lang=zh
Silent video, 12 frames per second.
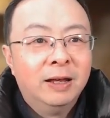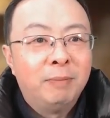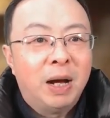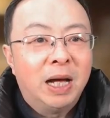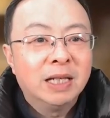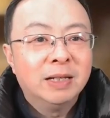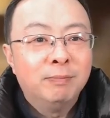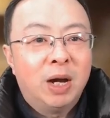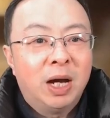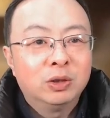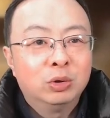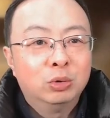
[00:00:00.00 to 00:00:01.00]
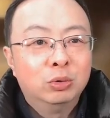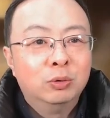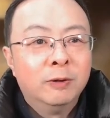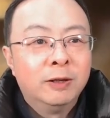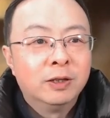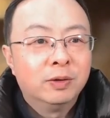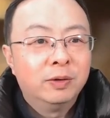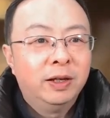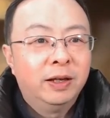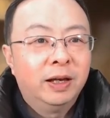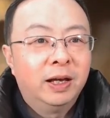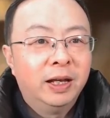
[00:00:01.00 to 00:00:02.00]
爬进爬出，所
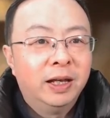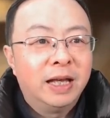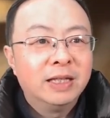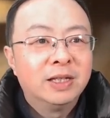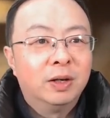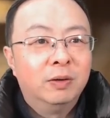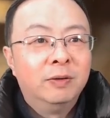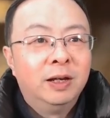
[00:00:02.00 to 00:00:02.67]
以很难走。